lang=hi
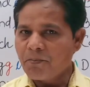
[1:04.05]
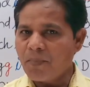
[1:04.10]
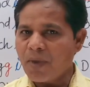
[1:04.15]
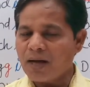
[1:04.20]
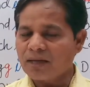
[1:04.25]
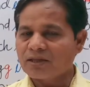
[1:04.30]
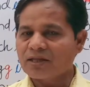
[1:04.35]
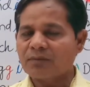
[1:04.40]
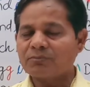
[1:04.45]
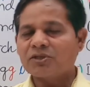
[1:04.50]

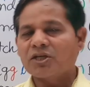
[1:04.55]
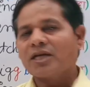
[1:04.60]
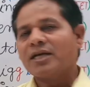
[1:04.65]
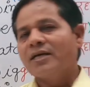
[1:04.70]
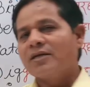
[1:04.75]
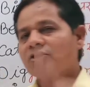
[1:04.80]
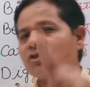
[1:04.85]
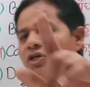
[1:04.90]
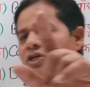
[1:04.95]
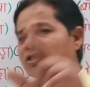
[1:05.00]
माध्यम से
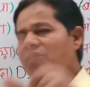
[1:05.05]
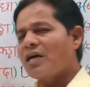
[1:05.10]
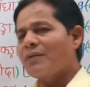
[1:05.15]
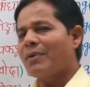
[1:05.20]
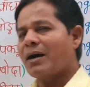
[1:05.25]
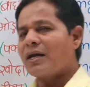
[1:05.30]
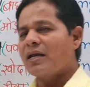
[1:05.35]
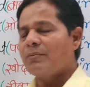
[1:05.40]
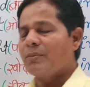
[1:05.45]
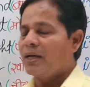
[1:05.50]
जिसके
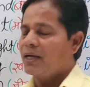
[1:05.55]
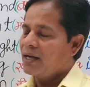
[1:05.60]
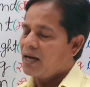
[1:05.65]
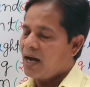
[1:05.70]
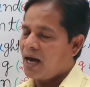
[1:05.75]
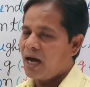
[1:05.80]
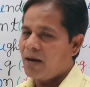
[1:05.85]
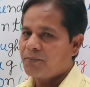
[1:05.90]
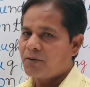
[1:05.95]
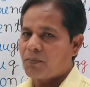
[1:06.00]
बारे
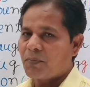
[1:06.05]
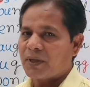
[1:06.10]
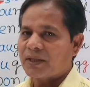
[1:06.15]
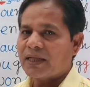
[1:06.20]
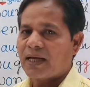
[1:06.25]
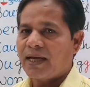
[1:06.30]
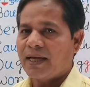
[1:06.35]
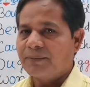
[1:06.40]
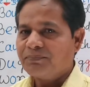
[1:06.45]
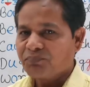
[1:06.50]
में आपको
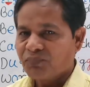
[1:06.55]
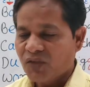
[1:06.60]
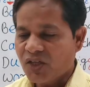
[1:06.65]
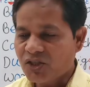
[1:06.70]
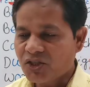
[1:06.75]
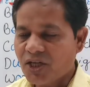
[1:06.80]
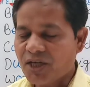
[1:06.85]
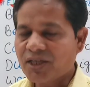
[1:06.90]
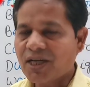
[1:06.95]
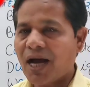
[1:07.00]
पता है
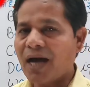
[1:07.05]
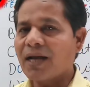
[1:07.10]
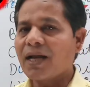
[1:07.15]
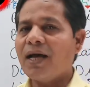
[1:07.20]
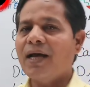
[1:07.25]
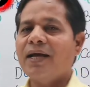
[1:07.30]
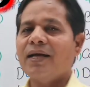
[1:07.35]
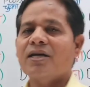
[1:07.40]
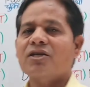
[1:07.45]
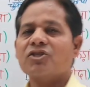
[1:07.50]
जिसने
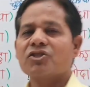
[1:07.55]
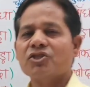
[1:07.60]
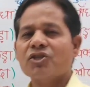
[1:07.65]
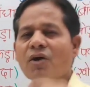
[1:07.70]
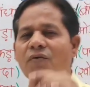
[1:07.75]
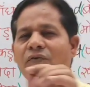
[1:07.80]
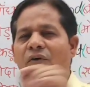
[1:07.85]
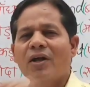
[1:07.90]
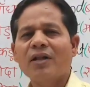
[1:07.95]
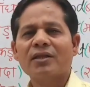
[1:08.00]
ठाना है कि
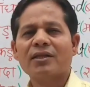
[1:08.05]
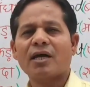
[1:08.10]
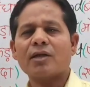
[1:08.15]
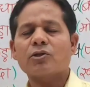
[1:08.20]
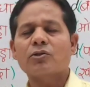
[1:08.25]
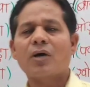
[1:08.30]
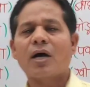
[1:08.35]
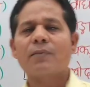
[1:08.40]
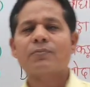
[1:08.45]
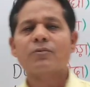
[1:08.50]
सफलता
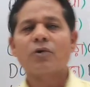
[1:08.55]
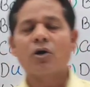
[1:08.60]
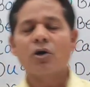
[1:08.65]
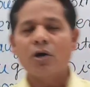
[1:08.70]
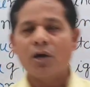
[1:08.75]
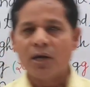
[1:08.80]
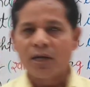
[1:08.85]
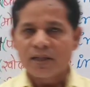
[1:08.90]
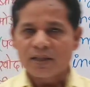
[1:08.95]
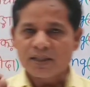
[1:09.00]
तो
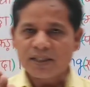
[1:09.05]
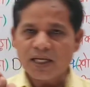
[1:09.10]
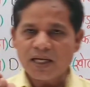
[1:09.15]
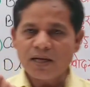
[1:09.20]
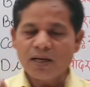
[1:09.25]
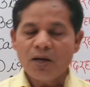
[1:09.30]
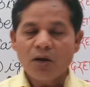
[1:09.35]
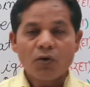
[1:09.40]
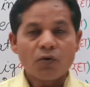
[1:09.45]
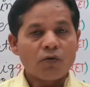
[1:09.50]
आपको
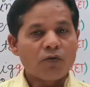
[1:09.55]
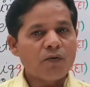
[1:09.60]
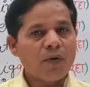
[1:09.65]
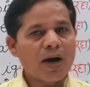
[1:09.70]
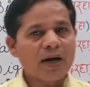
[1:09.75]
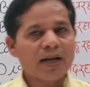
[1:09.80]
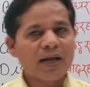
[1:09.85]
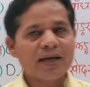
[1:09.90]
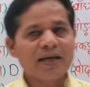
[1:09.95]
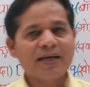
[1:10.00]

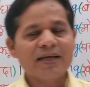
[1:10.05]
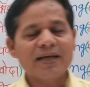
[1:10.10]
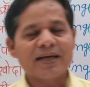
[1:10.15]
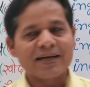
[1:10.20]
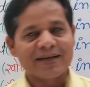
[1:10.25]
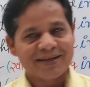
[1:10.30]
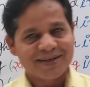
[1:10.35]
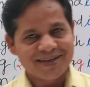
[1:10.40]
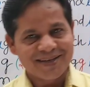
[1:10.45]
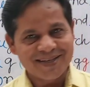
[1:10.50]
दिलवाना ही है
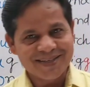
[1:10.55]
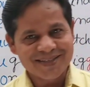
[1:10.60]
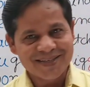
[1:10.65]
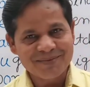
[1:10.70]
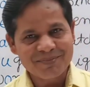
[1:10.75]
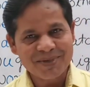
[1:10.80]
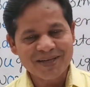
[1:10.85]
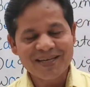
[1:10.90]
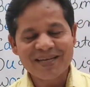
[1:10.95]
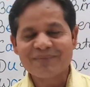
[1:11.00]

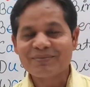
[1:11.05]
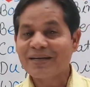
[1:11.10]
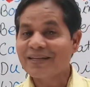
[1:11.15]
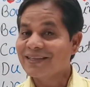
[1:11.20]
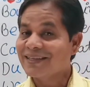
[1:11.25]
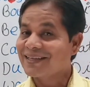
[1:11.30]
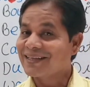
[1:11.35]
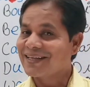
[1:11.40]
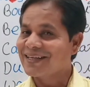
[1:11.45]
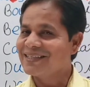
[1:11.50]
किसी भी
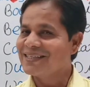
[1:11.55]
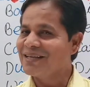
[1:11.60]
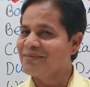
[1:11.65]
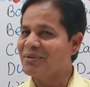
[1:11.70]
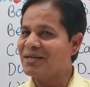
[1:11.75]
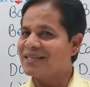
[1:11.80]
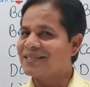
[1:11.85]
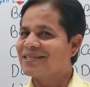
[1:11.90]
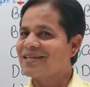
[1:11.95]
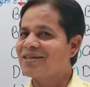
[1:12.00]
कीमत किसी
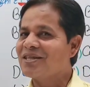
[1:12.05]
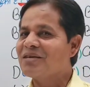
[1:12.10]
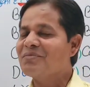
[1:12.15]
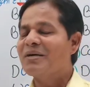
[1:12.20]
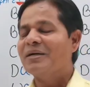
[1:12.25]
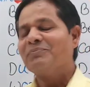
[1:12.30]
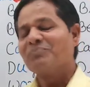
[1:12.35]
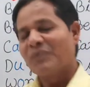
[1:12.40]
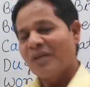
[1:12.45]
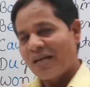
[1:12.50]
भी स्थिति
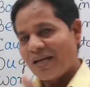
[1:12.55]
में